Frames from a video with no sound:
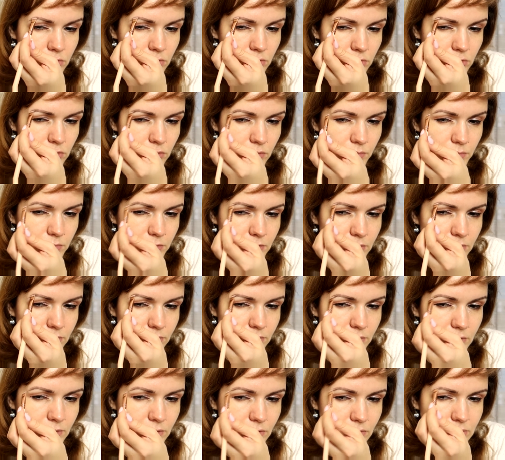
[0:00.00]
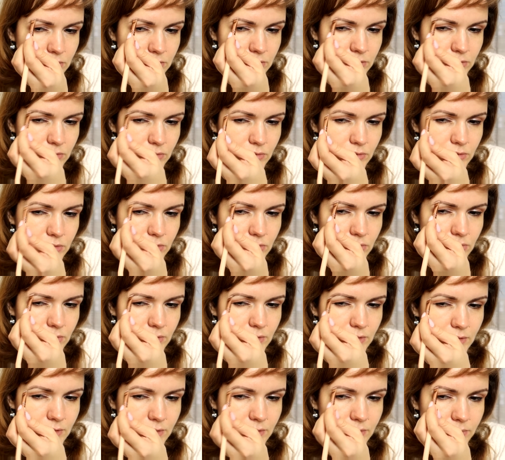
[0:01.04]
тоже впервые. Он стоит
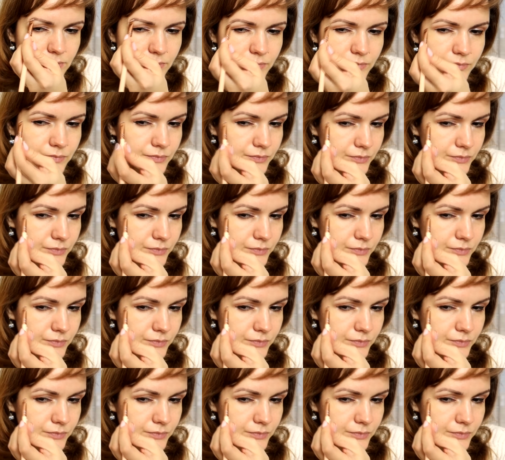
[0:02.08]
около,